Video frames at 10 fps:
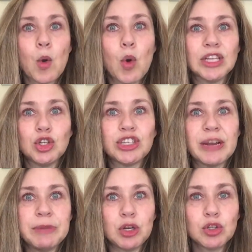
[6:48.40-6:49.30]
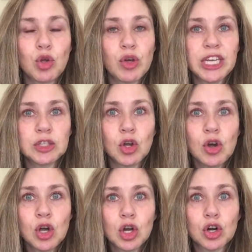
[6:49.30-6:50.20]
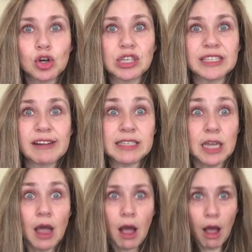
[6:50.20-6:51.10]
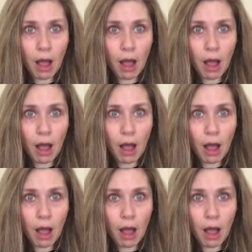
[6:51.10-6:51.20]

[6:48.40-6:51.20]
Cuando terminó todo esto, Rosa estaba así.